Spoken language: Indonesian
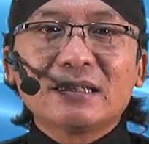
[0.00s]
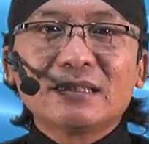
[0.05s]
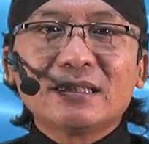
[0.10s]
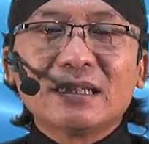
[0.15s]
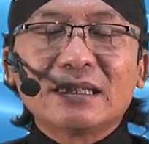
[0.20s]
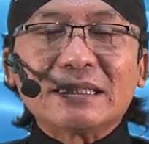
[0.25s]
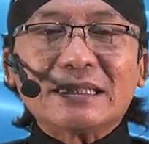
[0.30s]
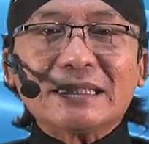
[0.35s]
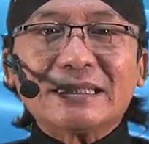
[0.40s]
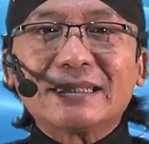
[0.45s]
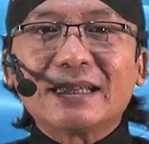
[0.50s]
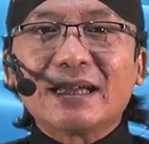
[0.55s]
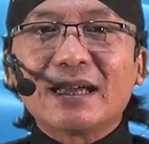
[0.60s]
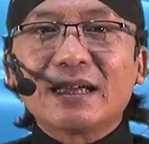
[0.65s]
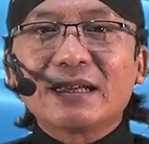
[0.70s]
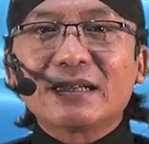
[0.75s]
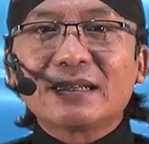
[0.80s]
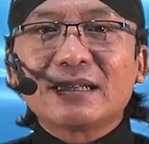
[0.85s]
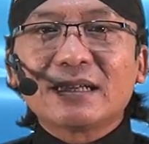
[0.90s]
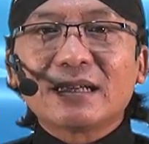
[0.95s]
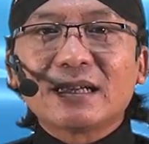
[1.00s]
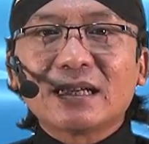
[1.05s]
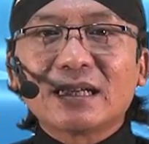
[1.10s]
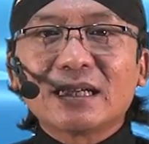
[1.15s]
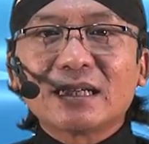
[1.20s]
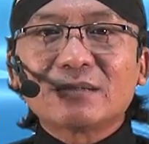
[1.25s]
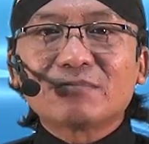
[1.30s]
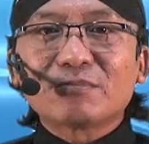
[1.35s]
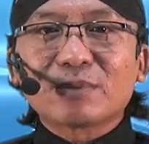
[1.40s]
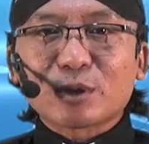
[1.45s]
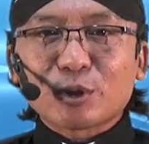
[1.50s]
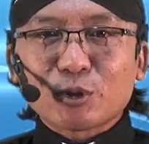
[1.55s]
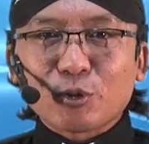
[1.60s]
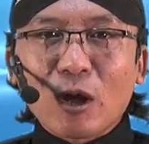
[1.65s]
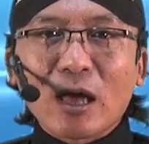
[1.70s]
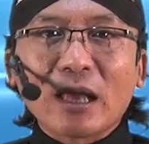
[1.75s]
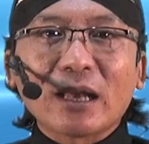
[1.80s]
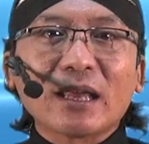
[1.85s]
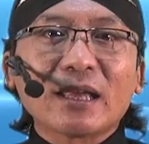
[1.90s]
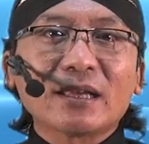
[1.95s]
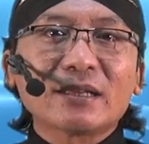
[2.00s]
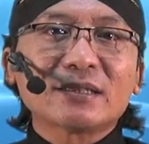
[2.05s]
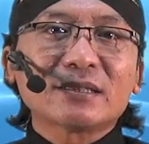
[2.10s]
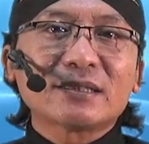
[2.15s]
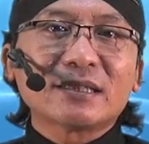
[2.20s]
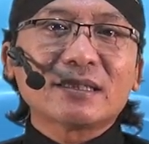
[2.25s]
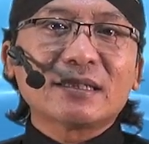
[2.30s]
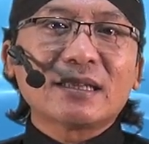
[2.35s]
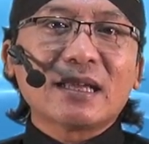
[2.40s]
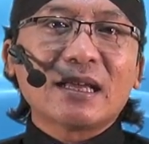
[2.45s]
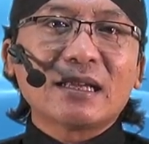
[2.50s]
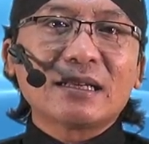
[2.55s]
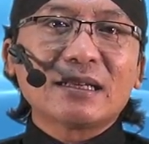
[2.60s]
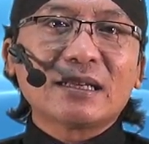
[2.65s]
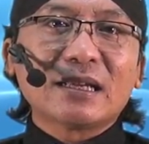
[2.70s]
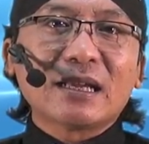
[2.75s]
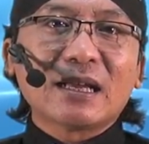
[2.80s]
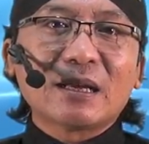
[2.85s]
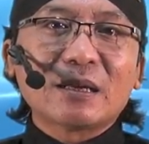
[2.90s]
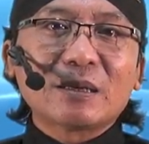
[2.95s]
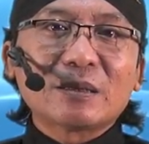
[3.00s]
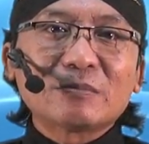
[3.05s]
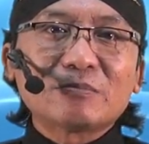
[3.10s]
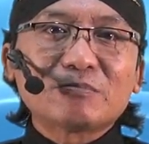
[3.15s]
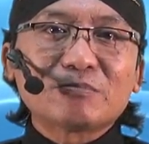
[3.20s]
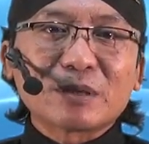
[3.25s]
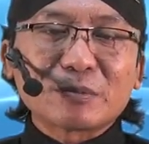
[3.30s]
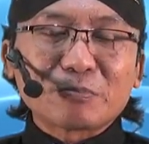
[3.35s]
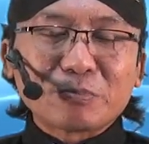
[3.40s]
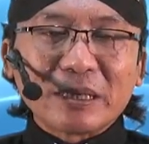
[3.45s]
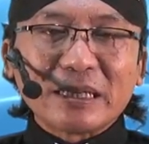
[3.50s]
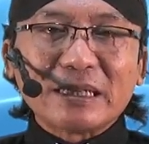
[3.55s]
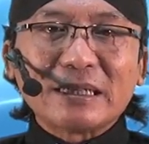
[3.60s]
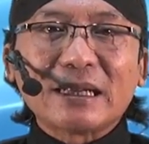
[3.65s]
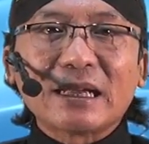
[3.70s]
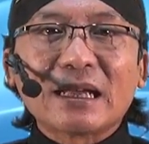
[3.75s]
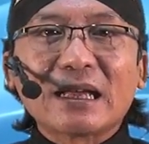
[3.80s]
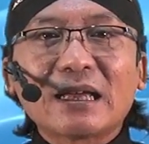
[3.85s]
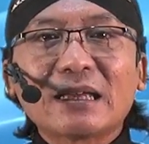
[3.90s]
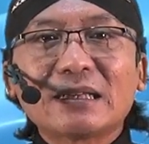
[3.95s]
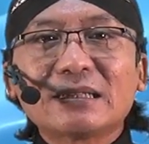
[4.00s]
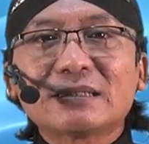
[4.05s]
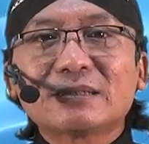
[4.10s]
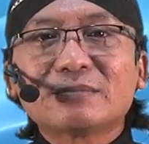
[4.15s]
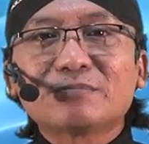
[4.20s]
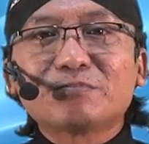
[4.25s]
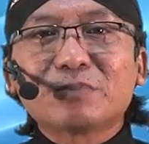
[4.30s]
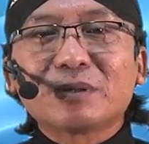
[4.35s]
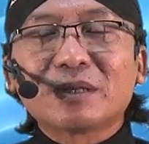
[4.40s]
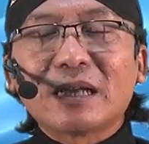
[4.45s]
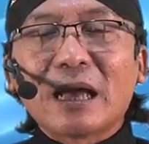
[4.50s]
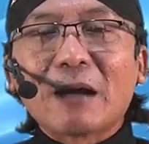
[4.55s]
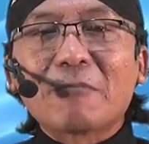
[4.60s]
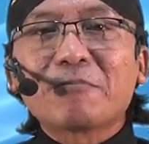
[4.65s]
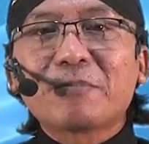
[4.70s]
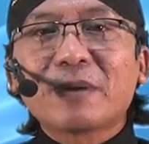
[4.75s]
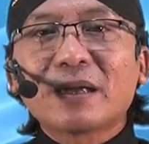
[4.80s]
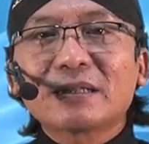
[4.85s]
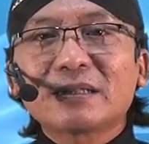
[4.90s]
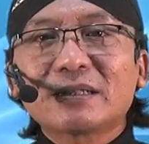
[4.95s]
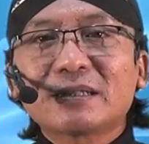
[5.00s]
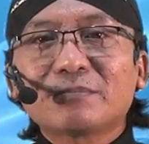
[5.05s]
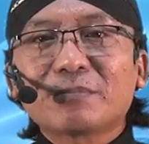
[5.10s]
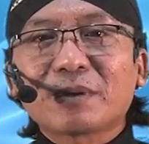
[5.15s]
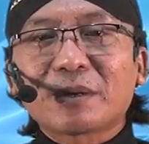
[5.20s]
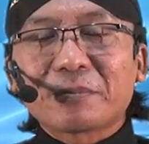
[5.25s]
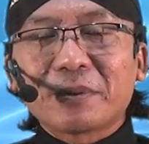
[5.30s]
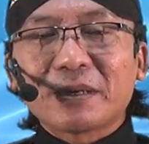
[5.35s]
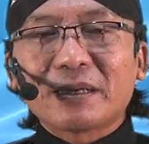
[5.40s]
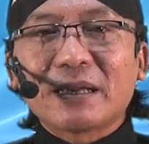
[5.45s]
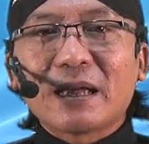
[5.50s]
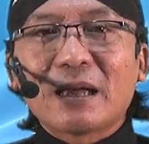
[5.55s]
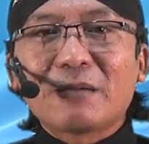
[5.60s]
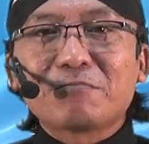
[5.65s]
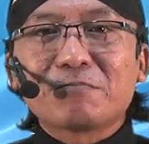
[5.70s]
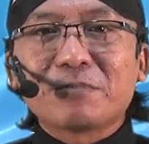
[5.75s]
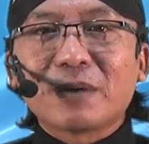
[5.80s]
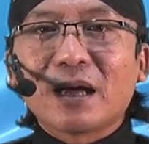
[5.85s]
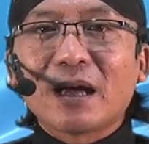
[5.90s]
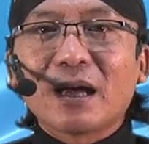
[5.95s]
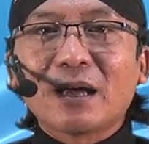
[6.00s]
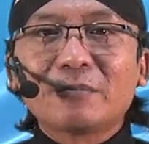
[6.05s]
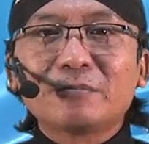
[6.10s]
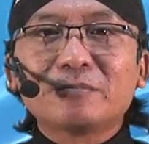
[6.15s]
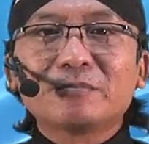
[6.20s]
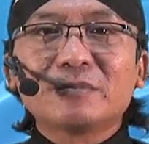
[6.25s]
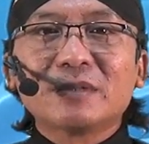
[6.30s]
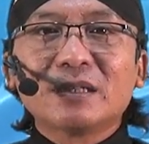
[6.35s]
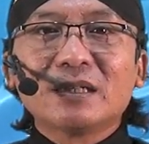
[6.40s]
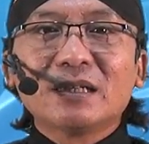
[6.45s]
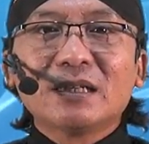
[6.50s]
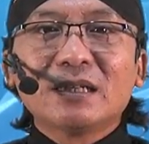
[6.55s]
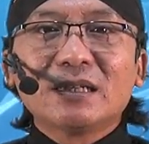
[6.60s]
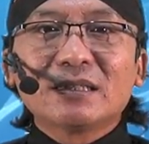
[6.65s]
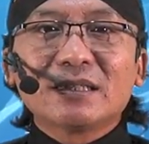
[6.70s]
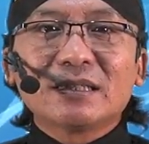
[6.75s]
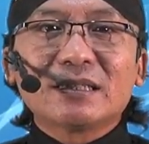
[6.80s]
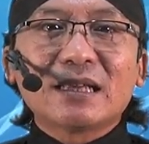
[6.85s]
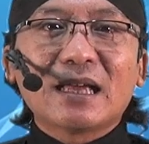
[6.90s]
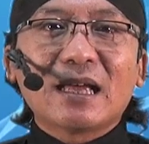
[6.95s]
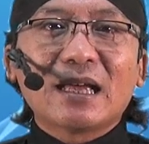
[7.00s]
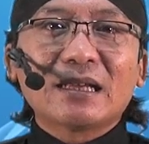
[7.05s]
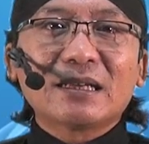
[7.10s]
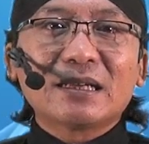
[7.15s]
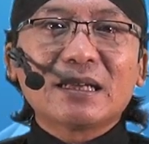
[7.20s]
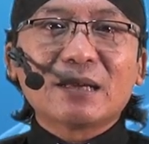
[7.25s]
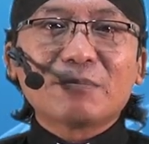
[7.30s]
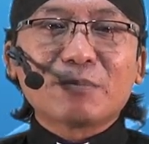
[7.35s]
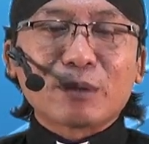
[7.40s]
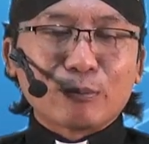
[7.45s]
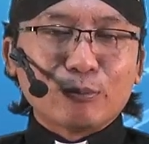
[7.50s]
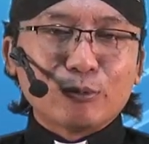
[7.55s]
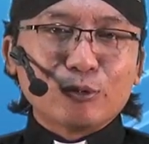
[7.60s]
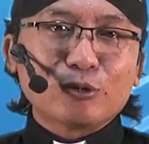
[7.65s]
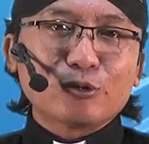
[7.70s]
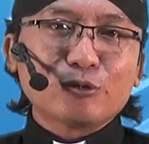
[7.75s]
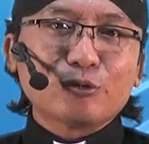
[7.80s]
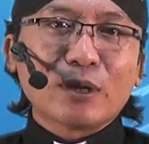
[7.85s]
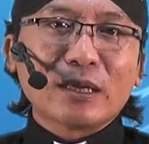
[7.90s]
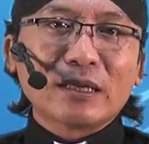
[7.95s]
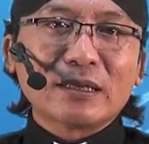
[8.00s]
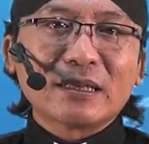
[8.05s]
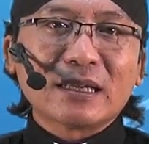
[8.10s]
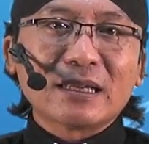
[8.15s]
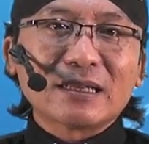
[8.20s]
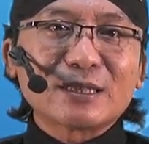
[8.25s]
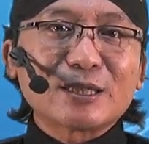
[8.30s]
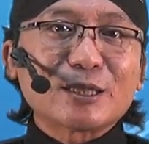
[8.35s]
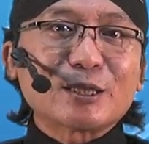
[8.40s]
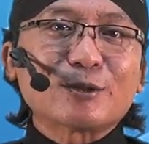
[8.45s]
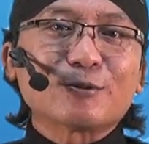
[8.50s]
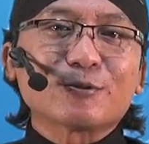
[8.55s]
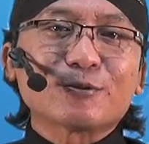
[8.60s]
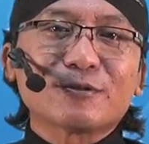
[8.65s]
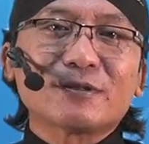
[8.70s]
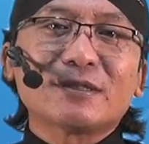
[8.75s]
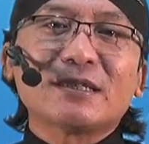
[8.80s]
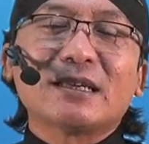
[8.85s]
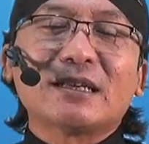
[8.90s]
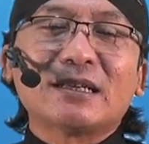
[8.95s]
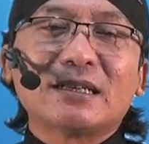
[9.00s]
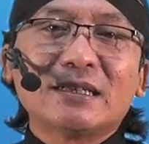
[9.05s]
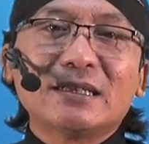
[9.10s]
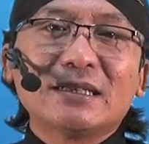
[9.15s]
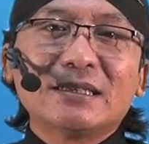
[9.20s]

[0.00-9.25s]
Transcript: yang tidak ada persoalan, tidak ada perbedaan pendapat, perbedaan paham, tidak ada permusuhan dan seterusnya.